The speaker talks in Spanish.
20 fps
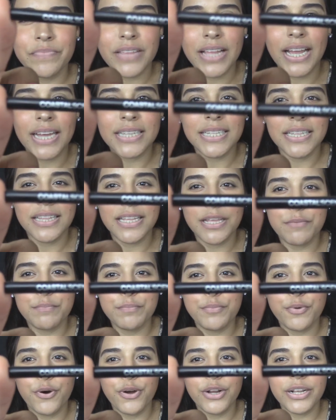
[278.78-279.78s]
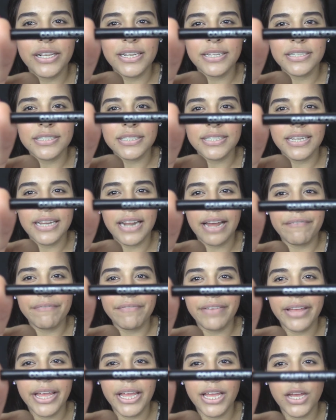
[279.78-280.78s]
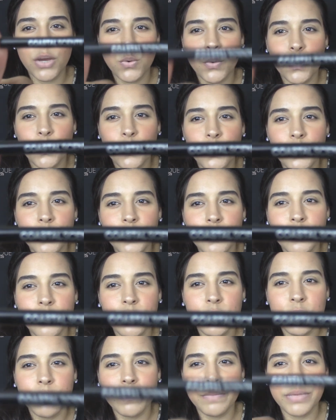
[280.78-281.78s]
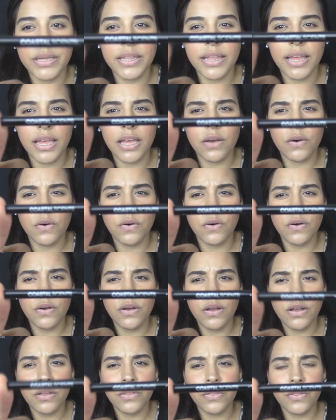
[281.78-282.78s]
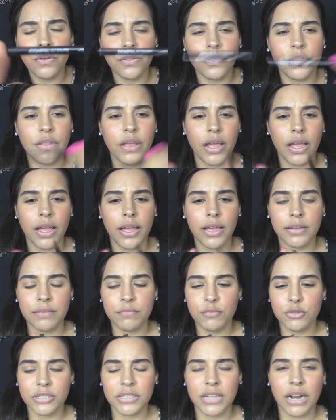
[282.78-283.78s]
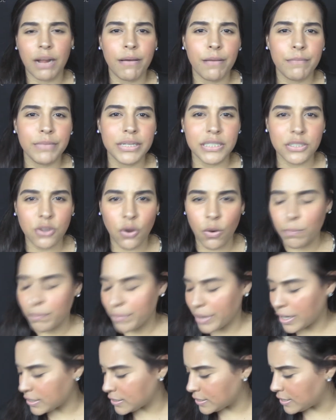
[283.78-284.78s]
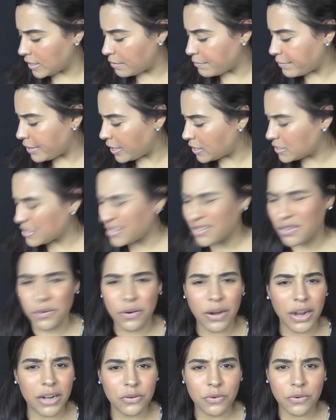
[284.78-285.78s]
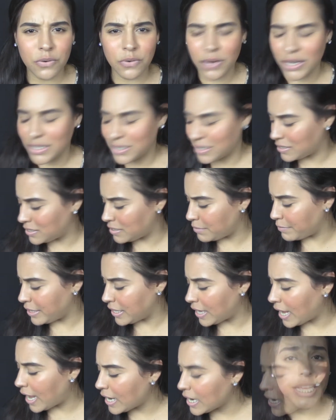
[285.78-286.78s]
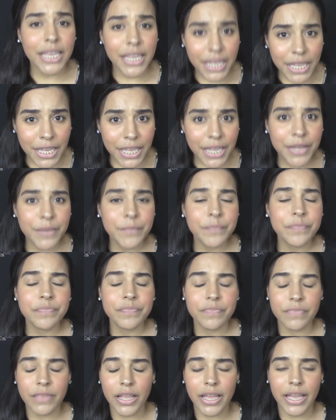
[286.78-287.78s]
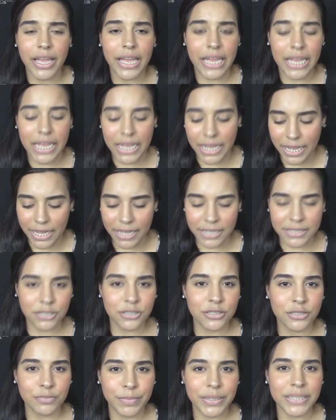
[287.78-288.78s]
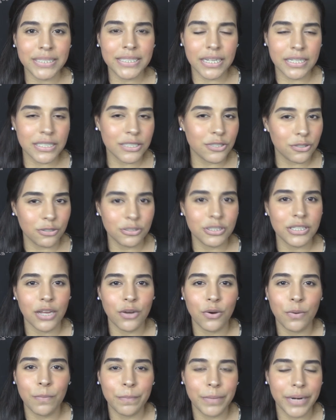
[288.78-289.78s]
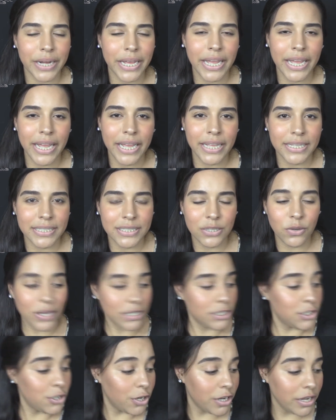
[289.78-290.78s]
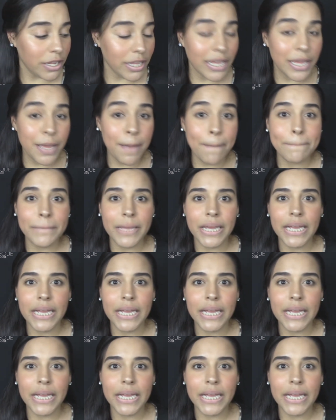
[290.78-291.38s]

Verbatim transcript: Hace tiempo les grabé un video donde mostraba mis compras del mes o algo así similar y eh, esos pinceles son los que compré en esa ocasión y me